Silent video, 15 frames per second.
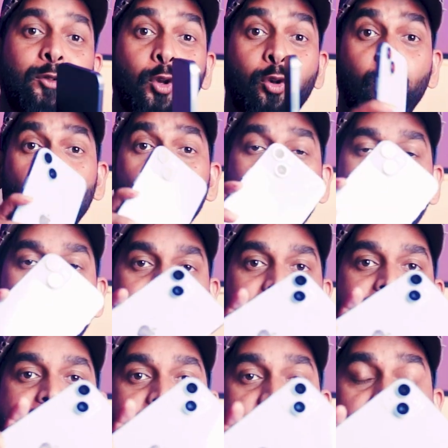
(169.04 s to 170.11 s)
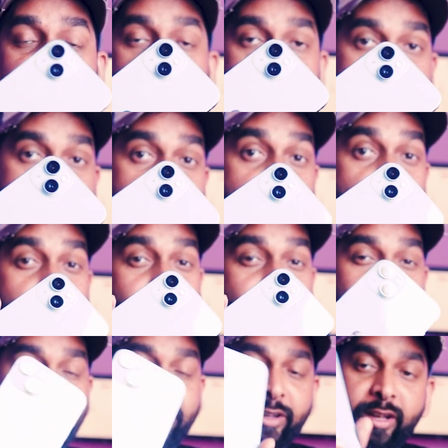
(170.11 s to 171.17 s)
जो लुक है इस फ़ोन के वो
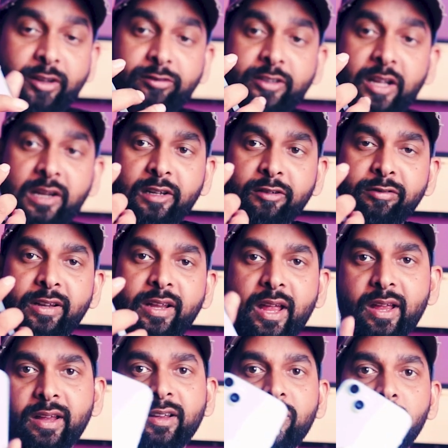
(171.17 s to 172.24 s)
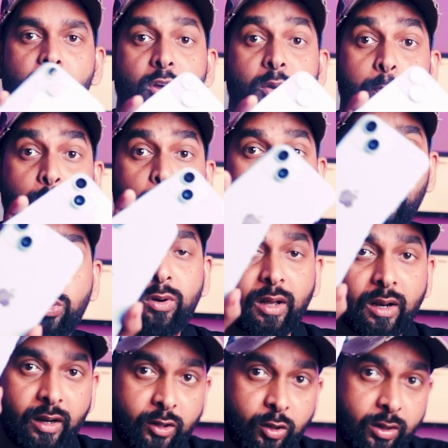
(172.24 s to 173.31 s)
काफ़ी ज़्यादा स्टाइलिश है और ब्लू
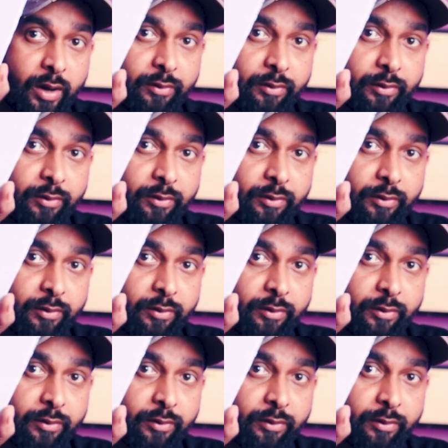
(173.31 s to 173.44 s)
कलर तो